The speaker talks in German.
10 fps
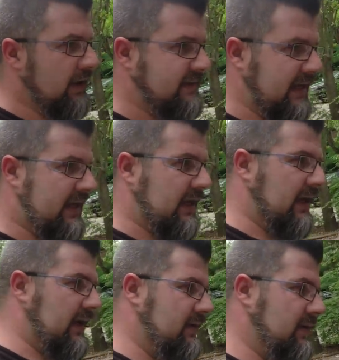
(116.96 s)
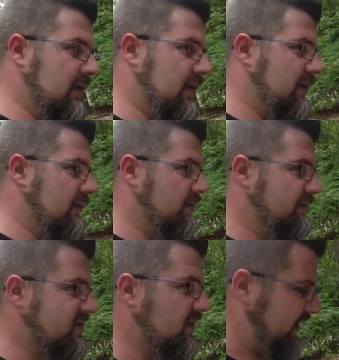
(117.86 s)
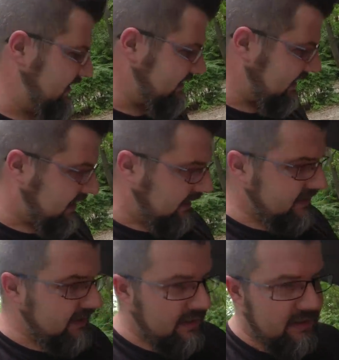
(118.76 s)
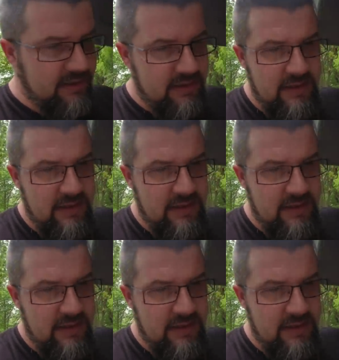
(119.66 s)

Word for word: ist eh klar, äh, bis zur Fensterkante